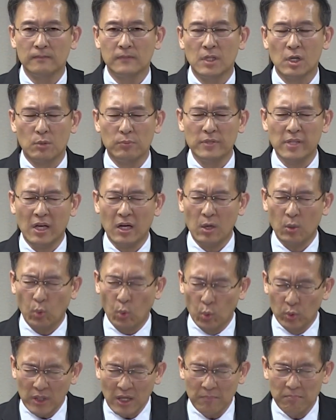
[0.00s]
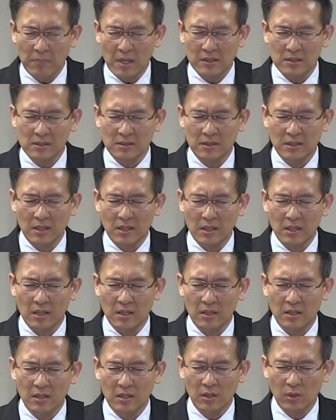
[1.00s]
여러분, 내가 고난받을
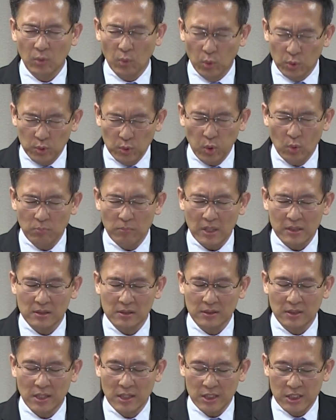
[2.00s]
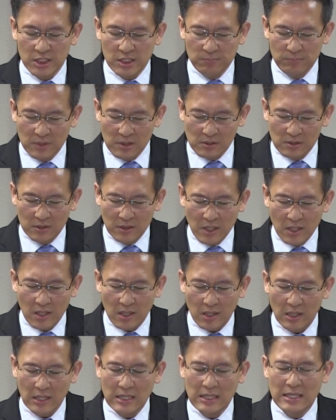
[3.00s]
때, 고통받을 때, 힘들
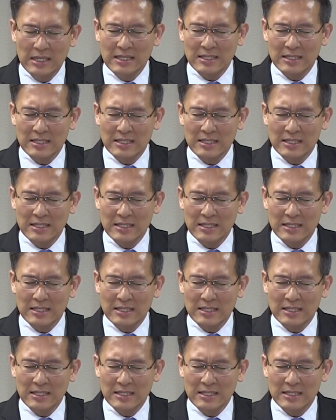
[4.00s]
때,